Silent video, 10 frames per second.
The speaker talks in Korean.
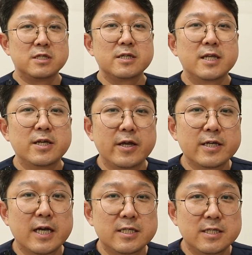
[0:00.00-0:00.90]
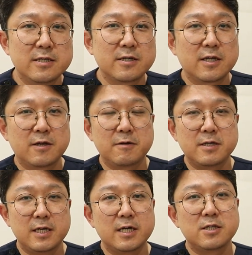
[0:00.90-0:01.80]
증례는 여기까지 이렇게
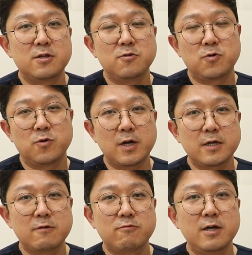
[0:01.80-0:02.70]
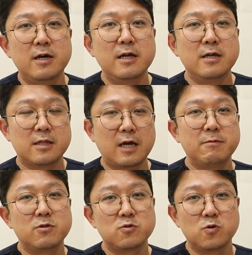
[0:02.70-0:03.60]
이야기 드리도록 하겠고요.
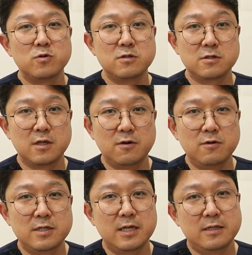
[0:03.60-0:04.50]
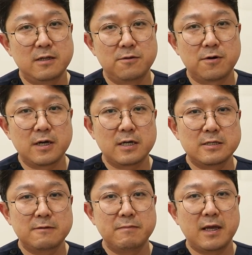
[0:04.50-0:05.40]
다음에 또 좋은 증례로 인사드리도록
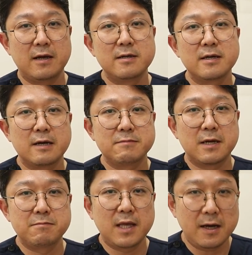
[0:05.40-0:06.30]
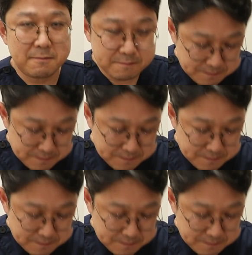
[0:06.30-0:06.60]
하겠습니다. 감사합니다.